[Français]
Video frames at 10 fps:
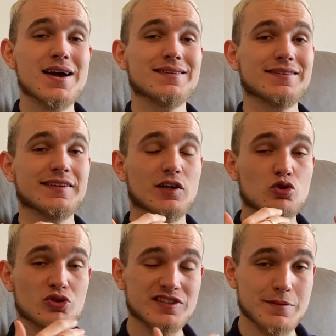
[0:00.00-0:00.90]
Ça c'est quelque
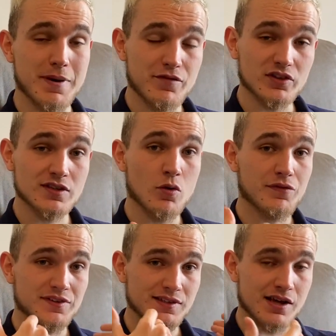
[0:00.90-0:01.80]
chose qui n'est pas forcément
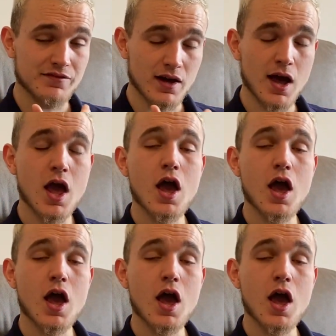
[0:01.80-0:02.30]
facile à faire,